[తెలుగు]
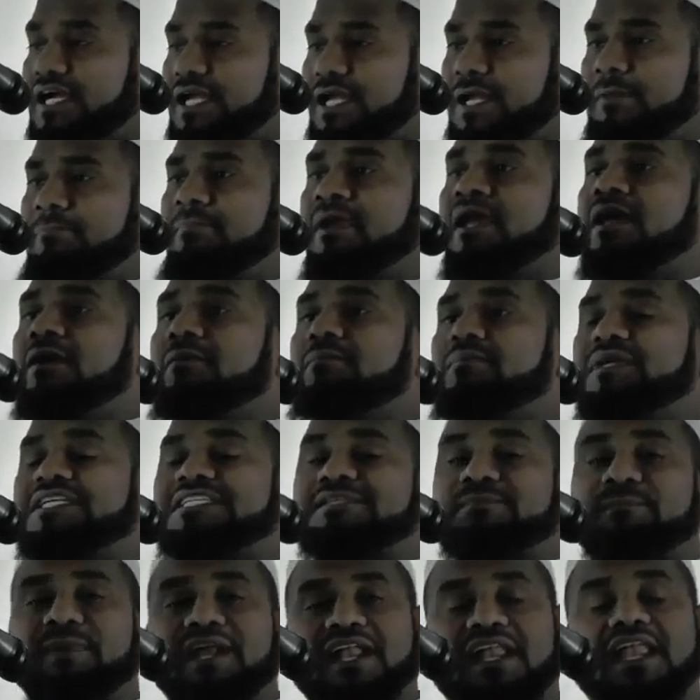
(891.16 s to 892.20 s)
రహీం
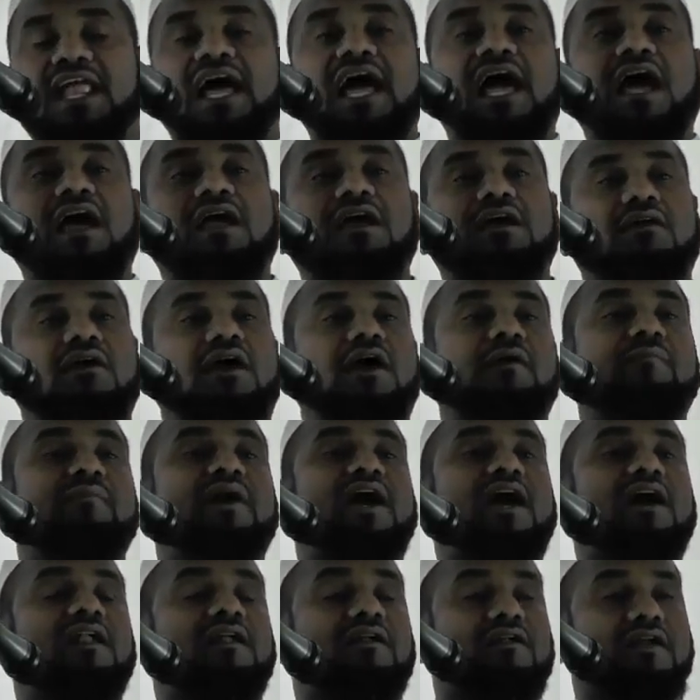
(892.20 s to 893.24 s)
బిస్మిల్లాహి
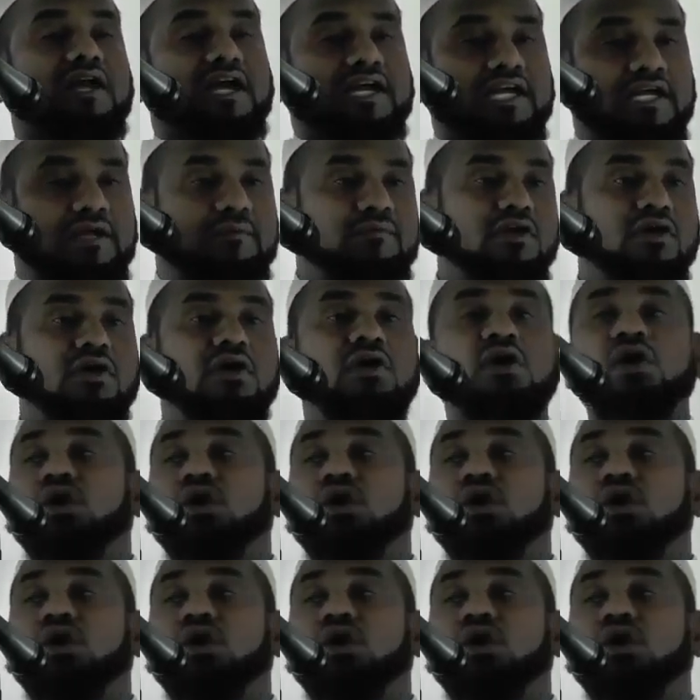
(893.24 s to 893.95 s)
రహమాన్ రహీంలో